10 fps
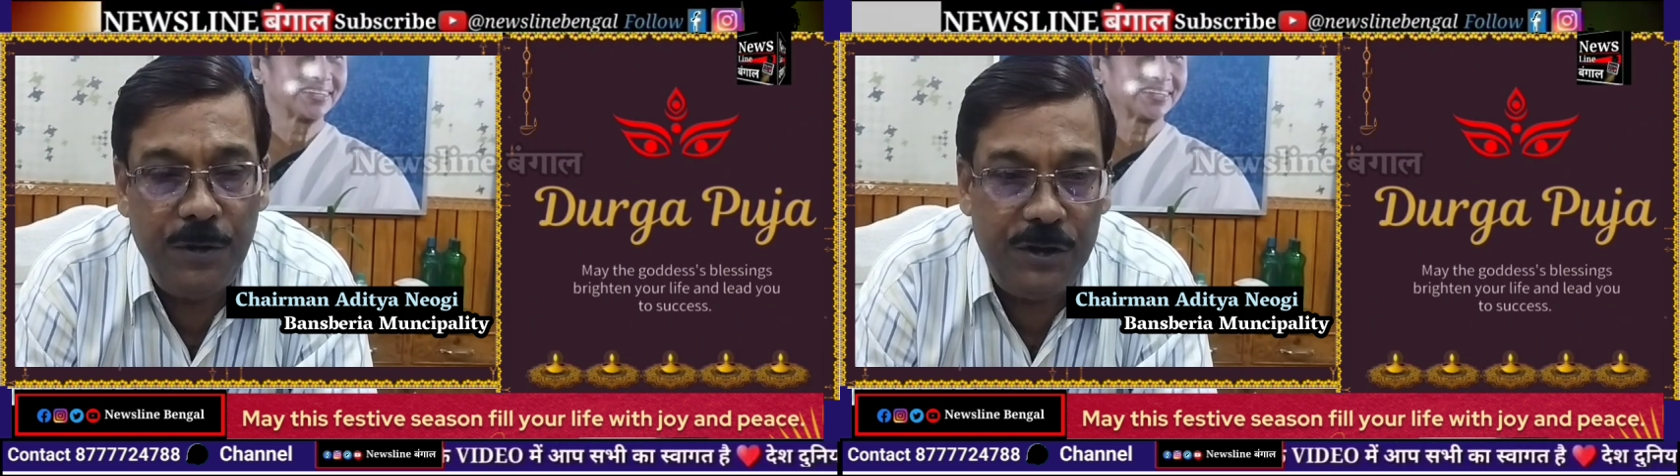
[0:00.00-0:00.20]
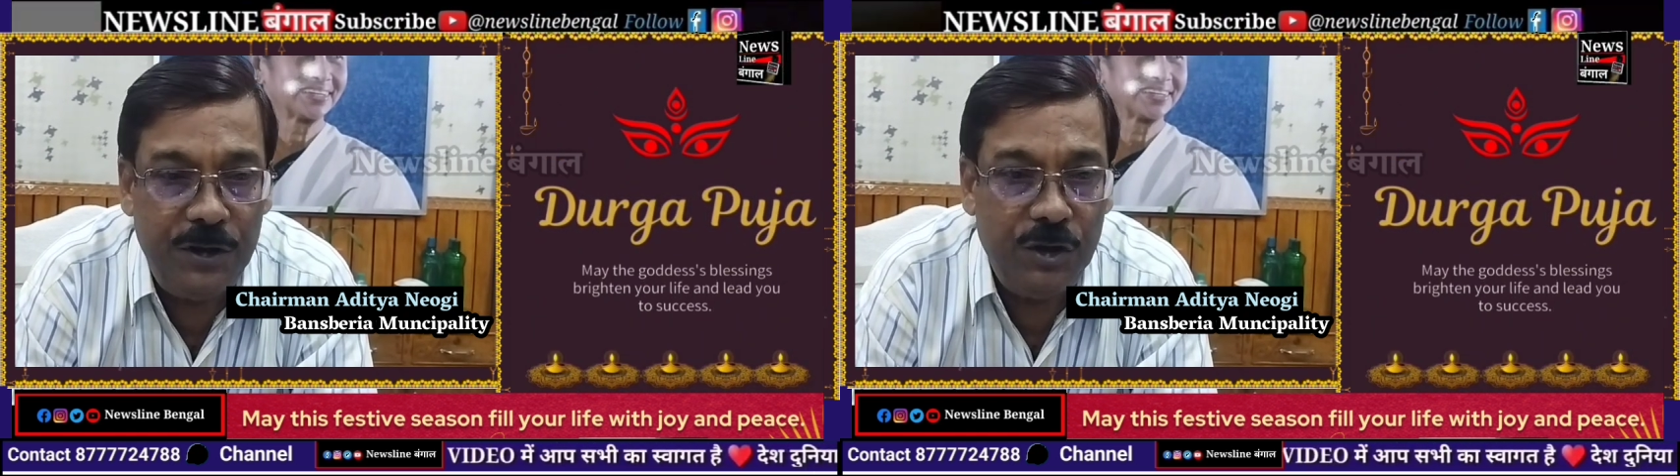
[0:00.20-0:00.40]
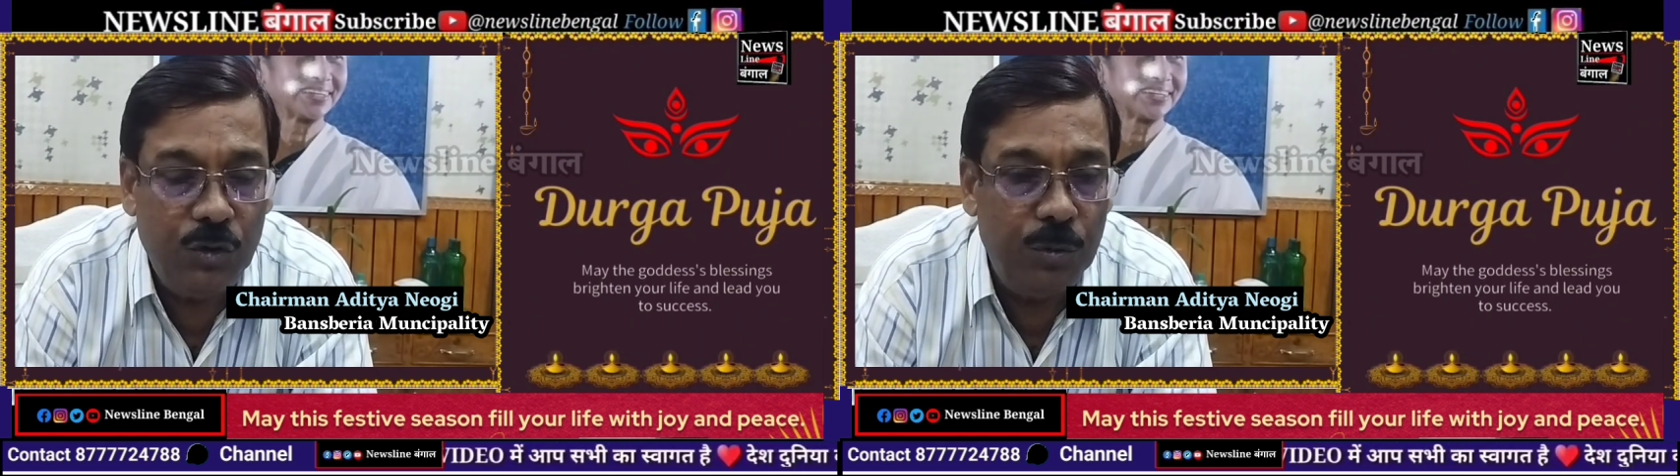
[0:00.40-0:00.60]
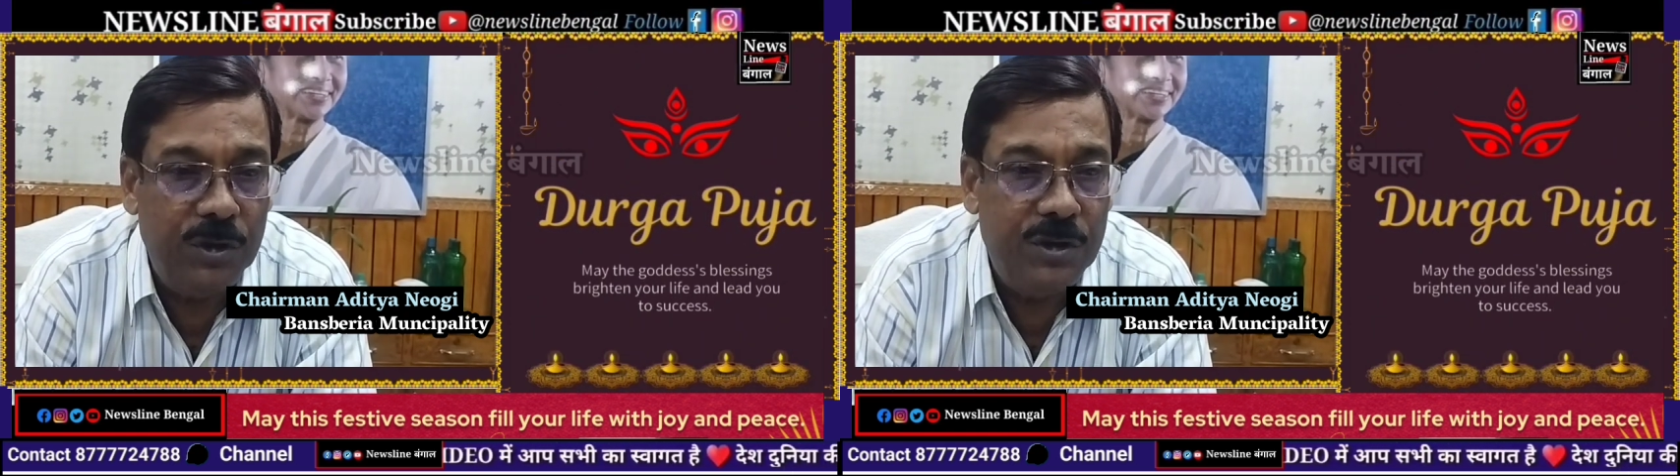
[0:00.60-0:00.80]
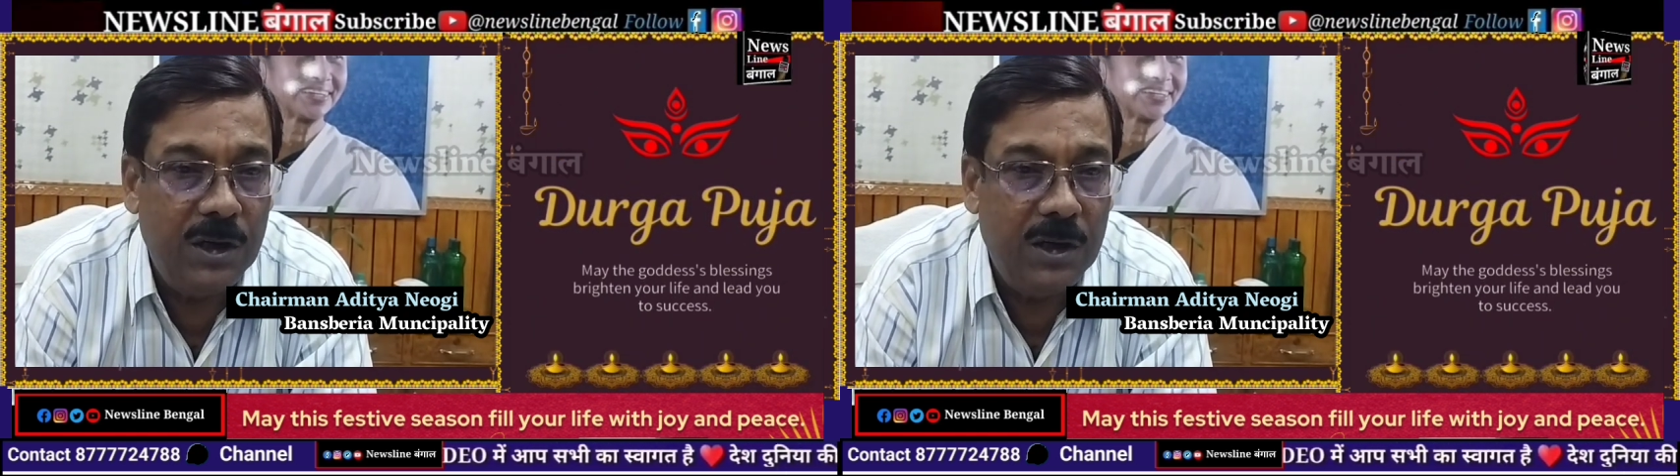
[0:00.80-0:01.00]
প্রীতি
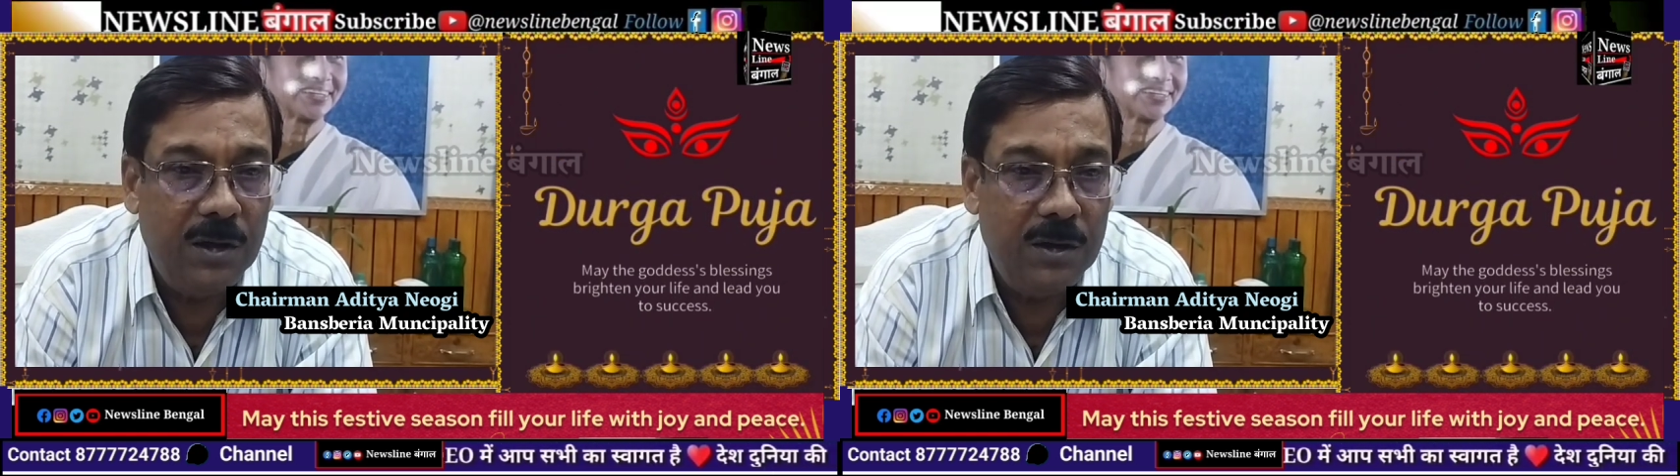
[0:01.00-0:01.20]
শুভেচ্ছা